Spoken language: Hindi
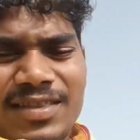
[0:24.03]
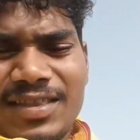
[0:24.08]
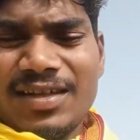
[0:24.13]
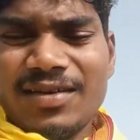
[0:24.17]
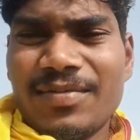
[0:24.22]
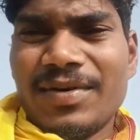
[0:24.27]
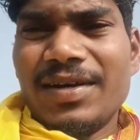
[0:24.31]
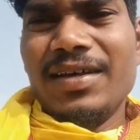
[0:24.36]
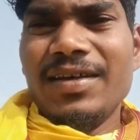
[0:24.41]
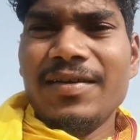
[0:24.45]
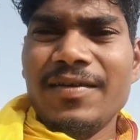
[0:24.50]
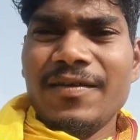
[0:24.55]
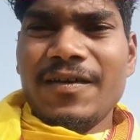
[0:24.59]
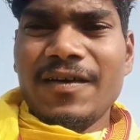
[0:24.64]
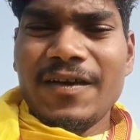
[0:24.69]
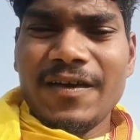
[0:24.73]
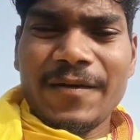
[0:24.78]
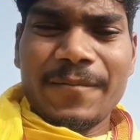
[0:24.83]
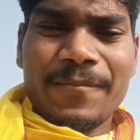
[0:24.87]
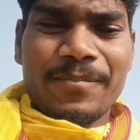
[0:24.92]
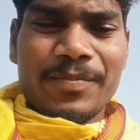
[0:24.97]
तो भाई
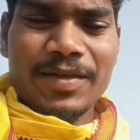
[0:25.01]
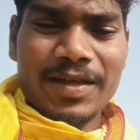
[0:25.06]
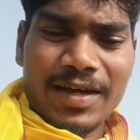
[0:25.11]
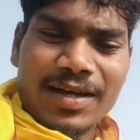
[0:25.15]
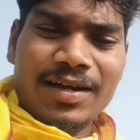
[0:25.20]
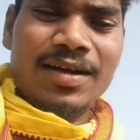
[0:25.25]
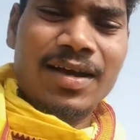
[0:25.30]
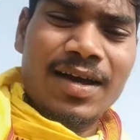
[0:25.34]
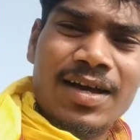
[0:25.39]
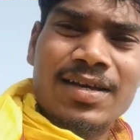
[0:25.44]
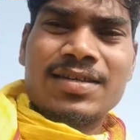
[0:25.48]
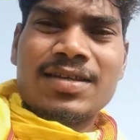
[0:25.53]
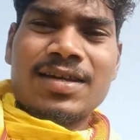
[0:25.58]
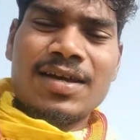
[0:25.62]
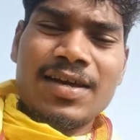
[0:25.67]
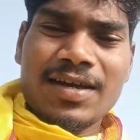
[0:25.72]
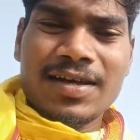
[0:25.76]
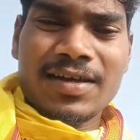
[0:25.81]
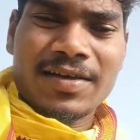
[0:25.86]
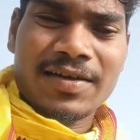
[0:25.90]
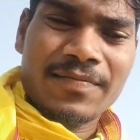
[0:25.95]
यार आज
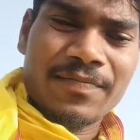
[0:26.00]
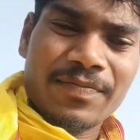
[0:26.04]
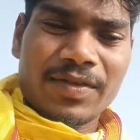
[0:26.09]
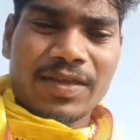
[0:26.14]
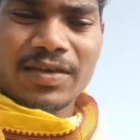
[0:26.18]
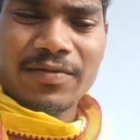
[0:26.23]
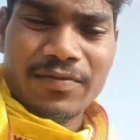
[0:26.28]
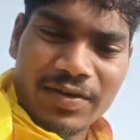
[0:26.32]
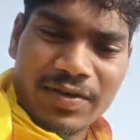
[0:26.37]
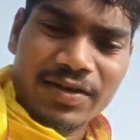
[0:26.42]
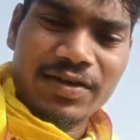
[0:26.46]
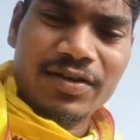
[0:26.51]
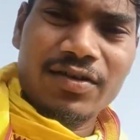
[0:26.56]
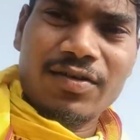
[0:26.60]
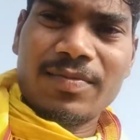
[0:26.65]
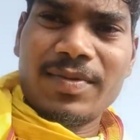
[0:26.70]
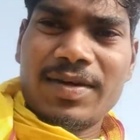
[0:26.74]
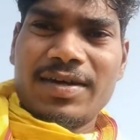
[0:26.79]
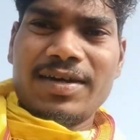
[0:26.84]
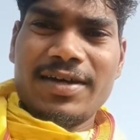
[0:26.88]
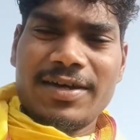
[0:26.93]
की
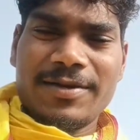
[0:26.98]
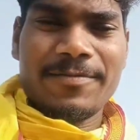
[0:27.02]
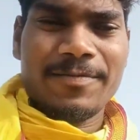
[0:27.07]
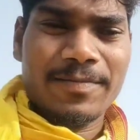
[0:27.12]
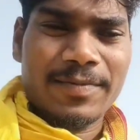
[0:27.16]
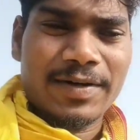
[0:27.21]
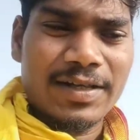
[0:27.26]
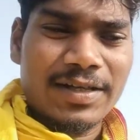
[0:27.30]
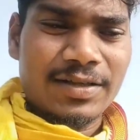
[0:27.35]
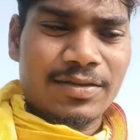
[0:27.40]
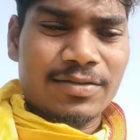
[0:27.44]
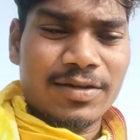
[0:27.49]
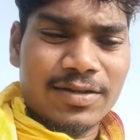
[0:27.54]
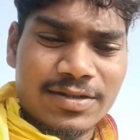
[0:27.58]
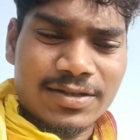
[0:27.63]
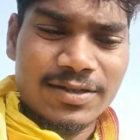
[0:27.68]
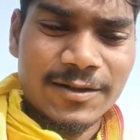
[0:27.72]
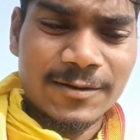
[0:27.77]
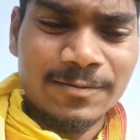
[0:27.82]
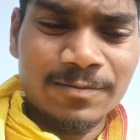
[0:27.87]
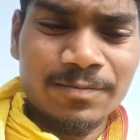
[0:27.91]
वीडियो में बड़ी थोड़ी
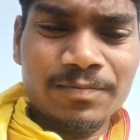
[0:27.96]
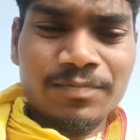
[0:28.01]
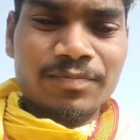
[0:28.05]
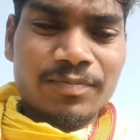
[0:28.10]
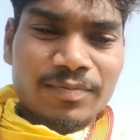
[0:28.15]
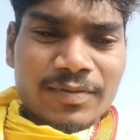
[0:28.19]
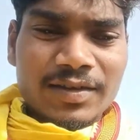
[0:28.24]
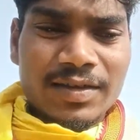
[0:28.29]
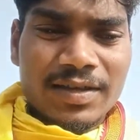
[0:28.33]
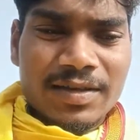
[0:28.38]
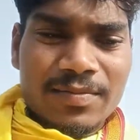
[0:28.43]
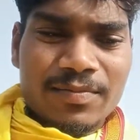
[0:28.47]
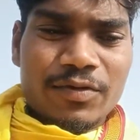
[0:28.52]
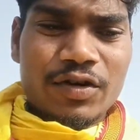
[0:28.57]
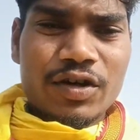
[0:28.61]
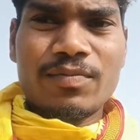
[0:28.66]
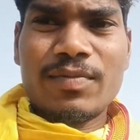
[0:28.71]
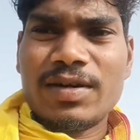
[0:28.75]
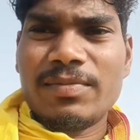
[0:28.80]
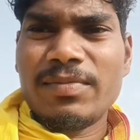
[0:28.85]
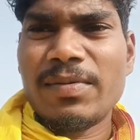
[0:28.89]
सी
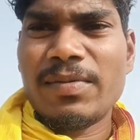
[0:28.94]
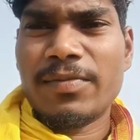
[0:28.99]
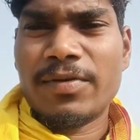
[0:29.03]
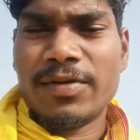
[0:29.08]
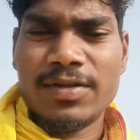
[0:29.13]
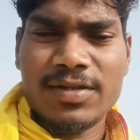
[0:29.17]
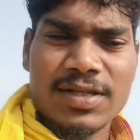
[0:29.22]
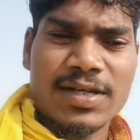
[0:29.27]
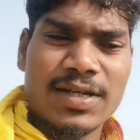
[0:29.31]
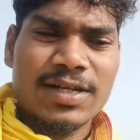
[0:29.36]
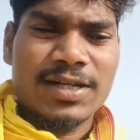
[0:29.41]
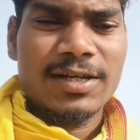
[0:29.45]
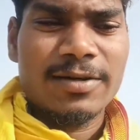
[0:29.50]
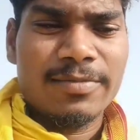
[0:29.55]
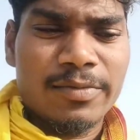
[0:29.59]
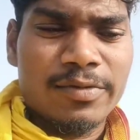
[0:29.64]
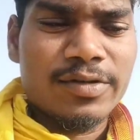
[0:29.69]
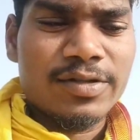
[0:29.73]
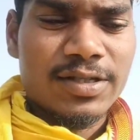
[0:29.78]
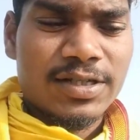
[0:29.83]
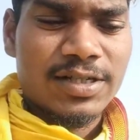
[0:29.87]
मन में बहुत सारे
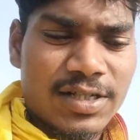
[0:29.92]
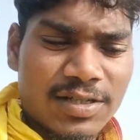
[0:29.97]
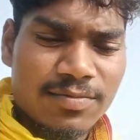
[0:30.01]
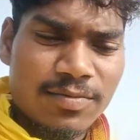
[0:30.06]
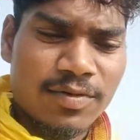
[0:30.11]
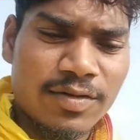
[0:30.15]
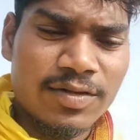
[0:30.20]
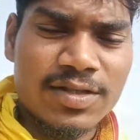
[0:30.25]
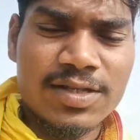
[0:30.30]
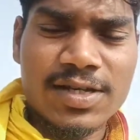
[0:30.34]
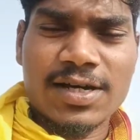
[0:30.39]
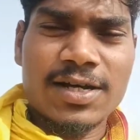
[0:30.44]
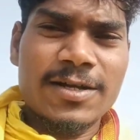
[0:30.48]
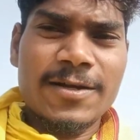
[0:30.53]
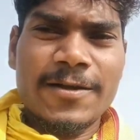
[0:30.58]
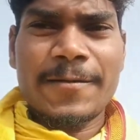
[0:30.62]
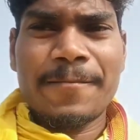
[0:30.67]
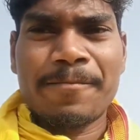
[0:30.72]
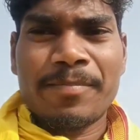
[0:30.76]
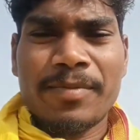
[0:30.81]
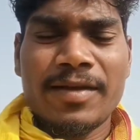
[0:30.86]
इमोशंस बहुत
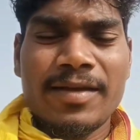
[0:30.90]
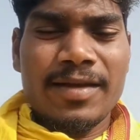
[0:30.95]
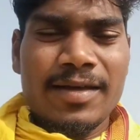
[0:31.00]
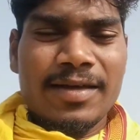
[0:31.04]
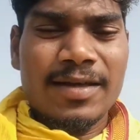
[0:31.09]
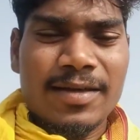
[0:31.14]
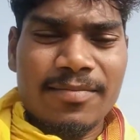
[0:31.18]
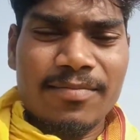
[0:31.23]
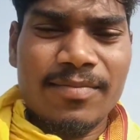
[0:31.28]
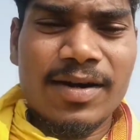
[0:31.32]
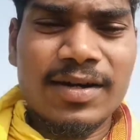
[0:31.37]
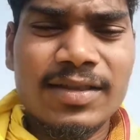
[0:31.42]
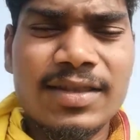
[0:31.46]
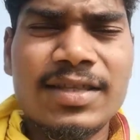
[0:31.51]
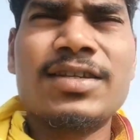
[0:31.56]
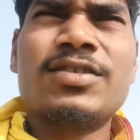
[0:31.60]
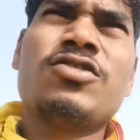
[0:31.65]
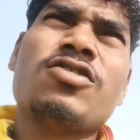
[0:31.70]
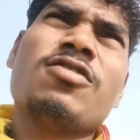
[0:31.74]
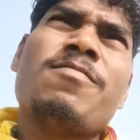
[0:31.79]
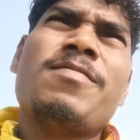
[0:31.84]
सारे
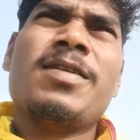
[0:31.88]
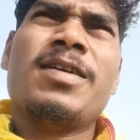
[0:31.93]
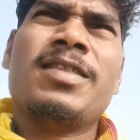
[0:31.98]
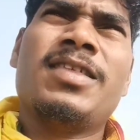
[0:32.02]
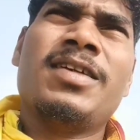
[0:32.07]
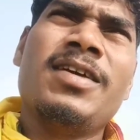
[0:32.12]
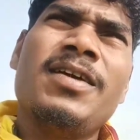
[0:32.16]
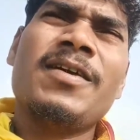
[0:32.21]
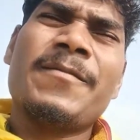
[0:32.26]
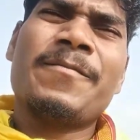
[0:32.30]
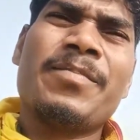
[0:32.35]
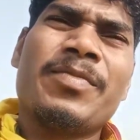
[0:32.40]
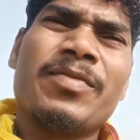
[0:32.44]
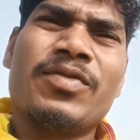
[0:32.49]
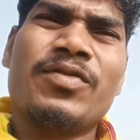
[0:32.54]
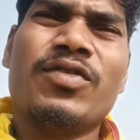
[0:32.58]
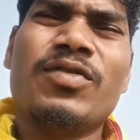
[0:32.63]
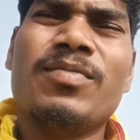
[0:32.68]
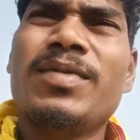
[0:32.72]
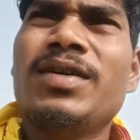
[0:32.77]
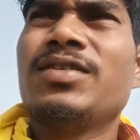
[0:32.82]
बातें छुपे थे
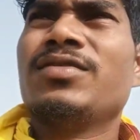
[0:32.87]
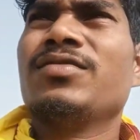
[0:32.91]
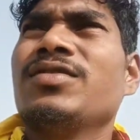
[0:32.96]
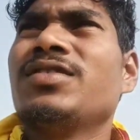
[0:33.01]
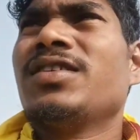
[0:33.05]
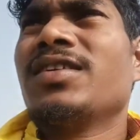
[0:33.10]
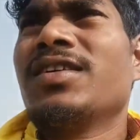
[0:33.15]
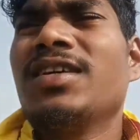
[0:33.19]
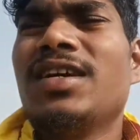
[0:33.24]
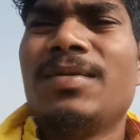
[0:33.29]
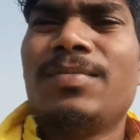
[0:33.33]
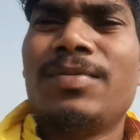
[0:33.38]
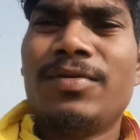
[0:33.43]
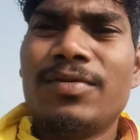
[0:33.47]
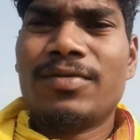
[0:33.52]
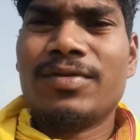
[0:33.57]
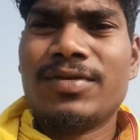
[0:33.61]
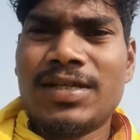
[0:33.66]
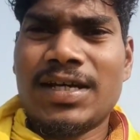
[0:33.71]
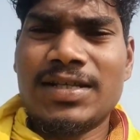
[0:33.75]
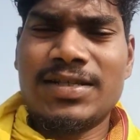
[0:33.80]
तो मैं सोचा कि आप
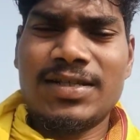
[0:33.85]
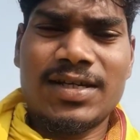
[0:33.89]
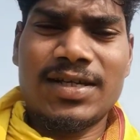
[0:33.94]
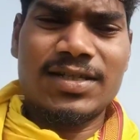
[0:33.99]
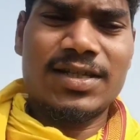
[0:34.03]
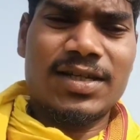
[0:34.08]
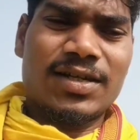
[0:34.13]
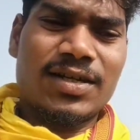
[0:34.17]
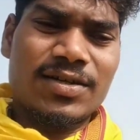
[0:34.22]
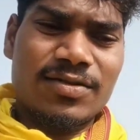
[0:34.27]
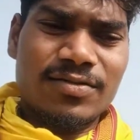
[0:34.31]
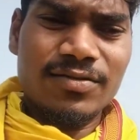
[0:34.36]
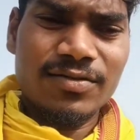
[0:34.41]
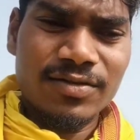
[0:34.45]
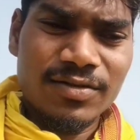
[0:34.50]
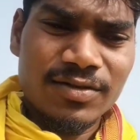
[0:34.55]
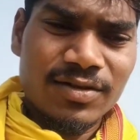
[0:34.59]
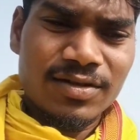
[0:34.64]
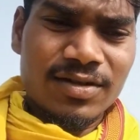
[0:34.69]
लोगों के साथ साझा करूं